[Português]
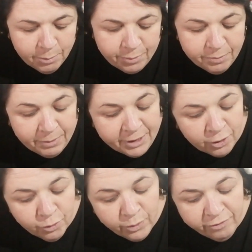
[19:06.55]

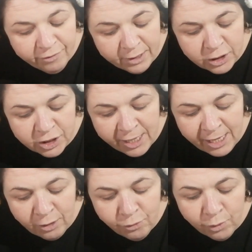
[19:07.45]
preparando o
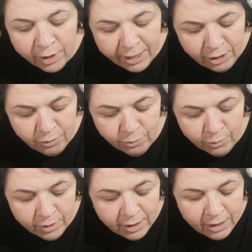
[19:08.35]
Evangelho do
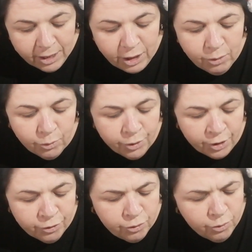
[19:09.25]
Reino e
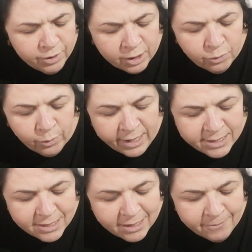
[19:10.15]
curando toda a
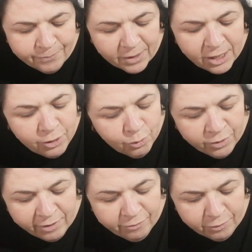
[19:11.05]
doença e
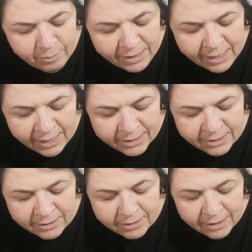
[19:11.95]
toda a
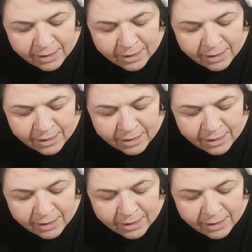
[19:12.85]
enfermidade.